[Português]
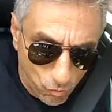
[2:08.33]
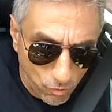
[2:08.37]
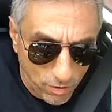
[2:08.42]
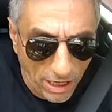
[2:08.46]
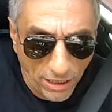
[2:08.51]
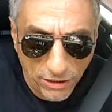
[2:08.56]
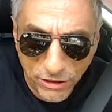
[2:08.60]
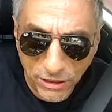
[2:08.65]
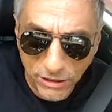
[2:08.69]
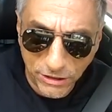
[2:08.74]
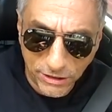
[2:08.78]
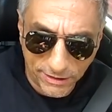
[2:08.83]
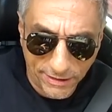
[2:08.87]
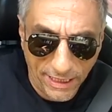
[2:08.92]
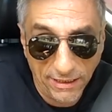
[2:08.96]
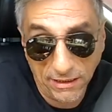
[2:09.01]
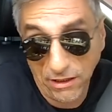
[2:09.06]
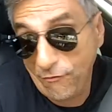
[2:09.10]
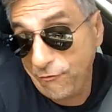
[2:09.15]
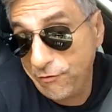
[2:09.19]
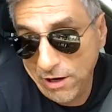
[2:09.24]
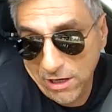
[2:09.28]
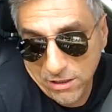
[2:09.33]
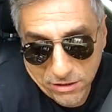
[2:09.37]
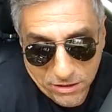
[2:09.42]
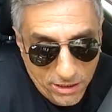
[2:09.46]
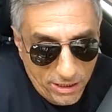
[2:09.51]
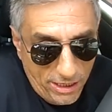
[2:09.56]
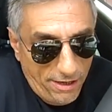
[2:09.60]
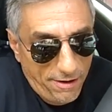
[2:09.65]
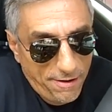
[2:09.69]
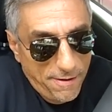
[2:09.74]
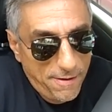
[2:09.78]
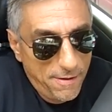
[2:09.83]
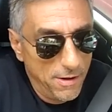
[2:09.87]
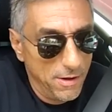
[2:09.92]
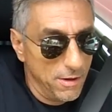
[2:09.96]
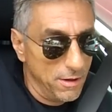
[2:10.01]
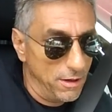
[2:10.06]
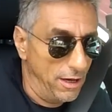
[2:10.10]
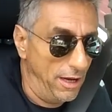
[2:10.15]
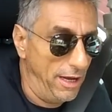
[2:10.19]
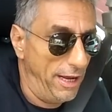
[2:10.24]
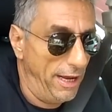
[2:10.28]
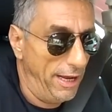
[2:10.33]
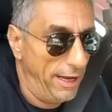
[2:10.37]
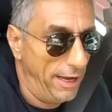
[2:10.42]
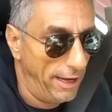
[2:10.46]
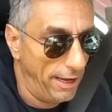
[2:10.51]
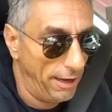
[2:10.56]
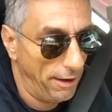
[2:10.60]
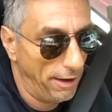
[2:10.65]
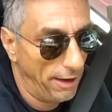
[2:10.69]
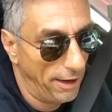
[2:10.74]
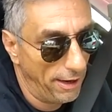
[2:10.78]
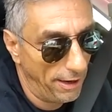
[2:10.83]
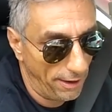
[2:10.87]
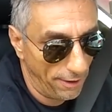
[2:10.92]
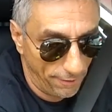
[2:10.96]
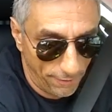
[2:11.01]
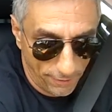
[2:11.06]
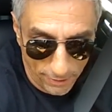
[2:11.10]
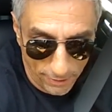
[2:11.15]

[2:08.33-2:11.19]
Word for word: que a gente tenta fazer. É,